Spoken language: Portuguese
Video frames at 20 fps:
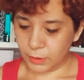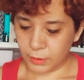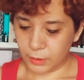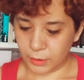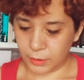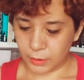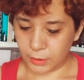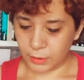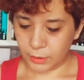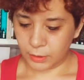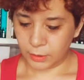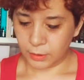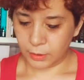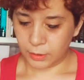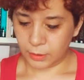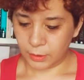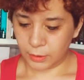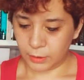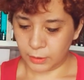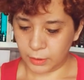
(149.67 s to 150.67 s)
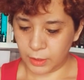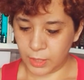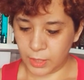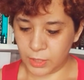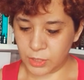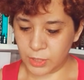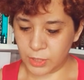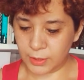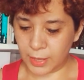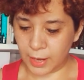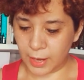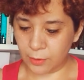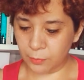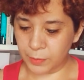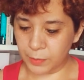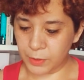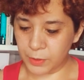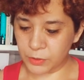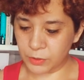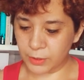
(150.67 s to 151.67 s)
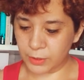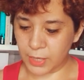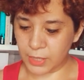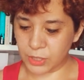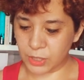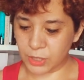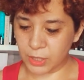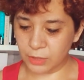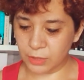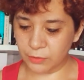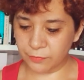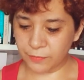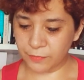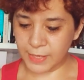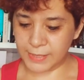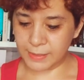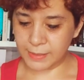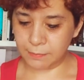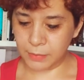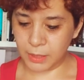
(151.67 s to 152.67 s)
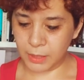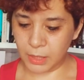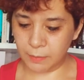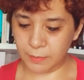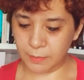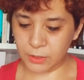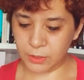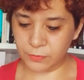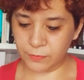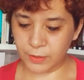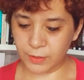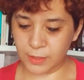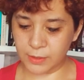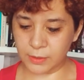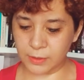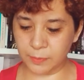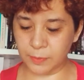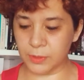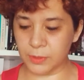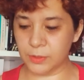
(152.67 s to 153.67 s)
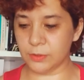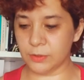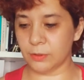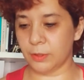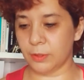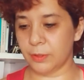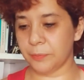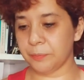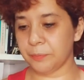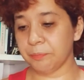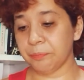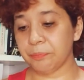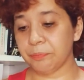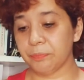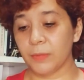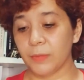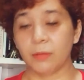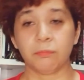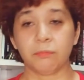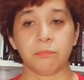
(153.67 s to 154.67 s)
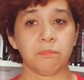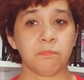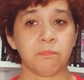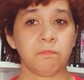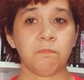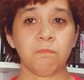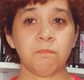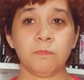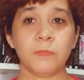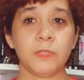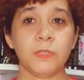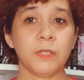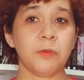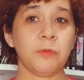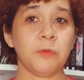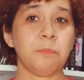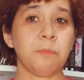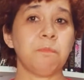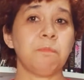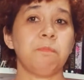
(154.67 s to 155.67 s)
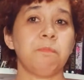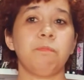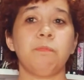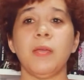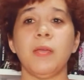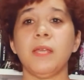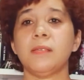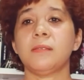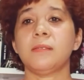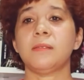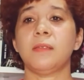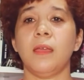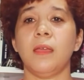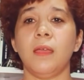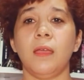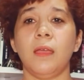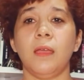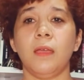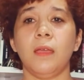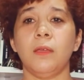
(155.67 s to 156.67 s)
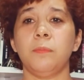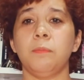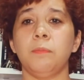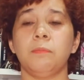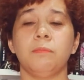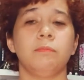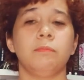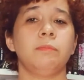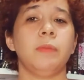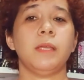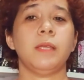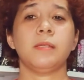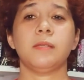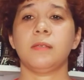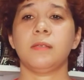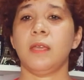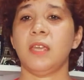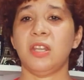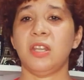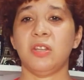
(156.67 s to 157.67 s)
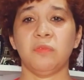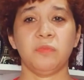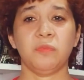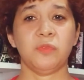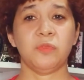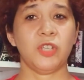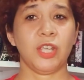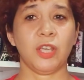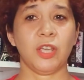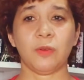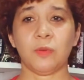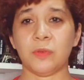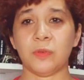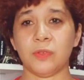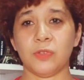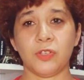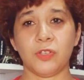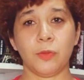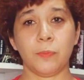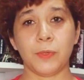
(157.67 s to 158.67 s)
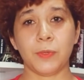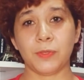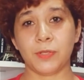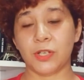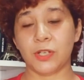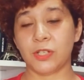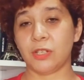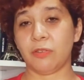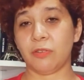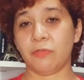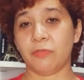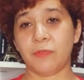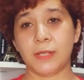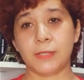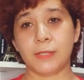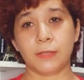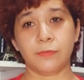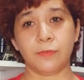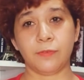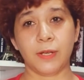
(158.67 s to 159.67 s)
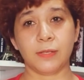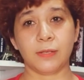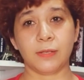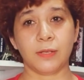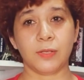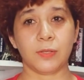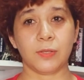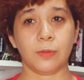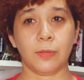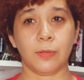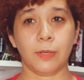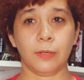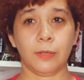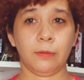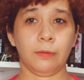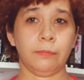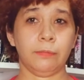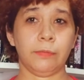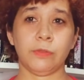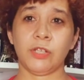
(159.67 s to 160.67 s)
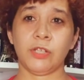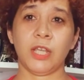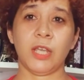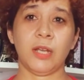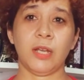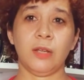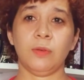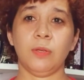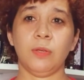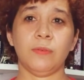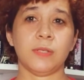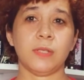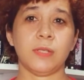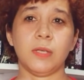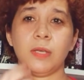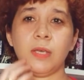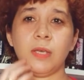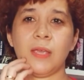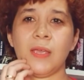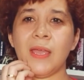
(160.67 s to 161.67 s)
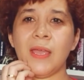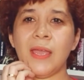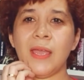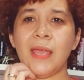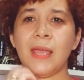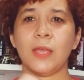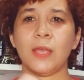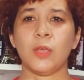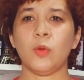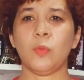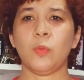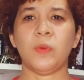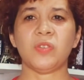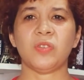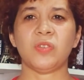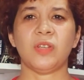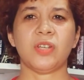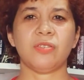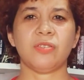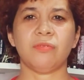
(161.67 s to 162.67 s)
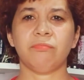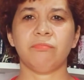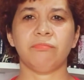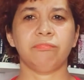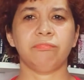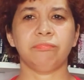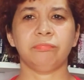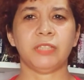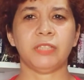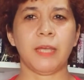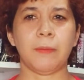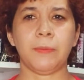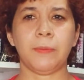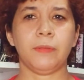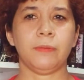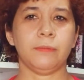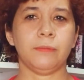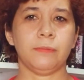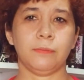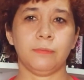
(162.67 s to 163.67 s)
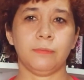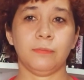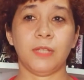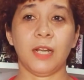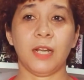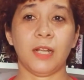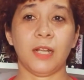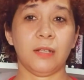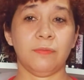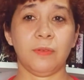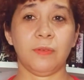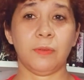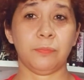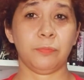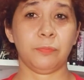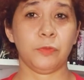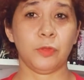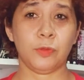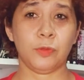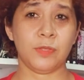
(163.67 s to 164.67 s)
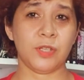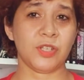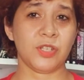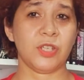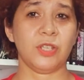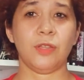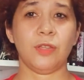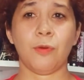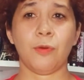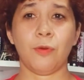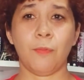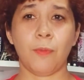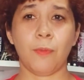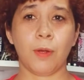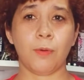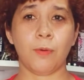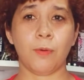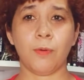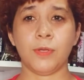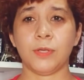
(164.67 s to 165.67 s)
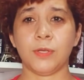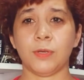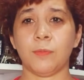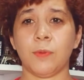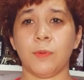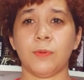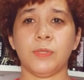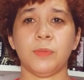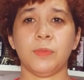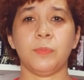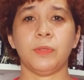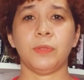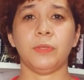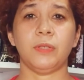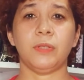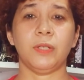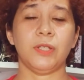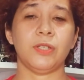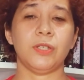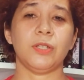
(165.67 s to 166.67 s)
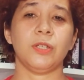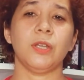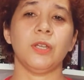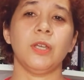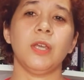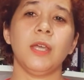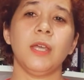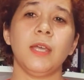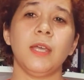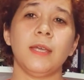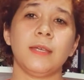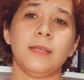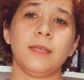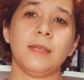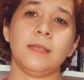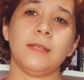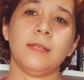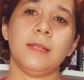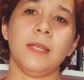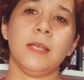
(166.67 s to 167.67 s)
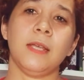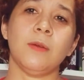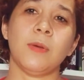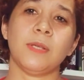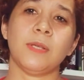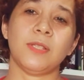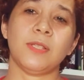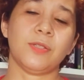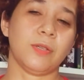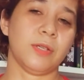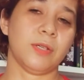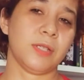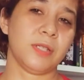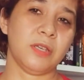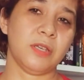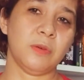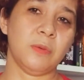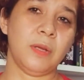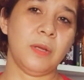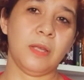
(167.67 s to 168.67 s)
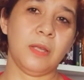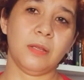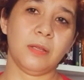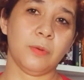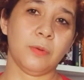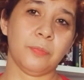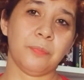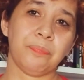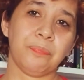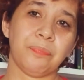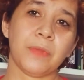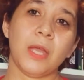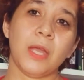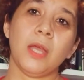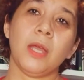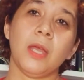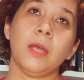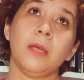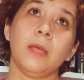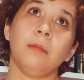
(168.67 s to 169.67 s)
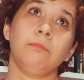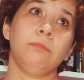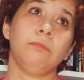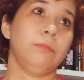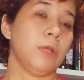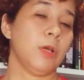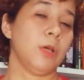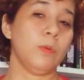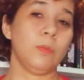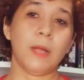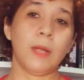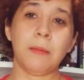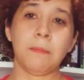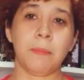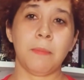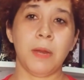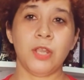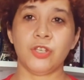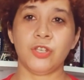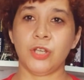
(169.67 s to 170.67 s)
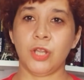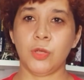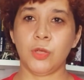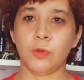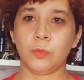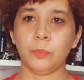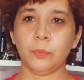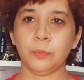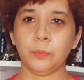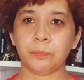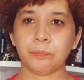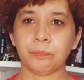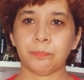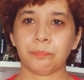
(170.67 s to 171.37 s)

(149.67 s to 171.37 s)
É, ejetar um personagem que não faz a mínima diferença para a história. Hum, então, pensei, pensei não cheguei à conclusão de nenhum é personagem que não faz a diferença na história. Não, não cheguei a ler um livro assim que que o personagem, não, sabe, não, não tem nada a ver. Todos acho que tem alguma coisa, alguma coisa importante que ligam as histórias que eu li, então não lembrei de nenhum.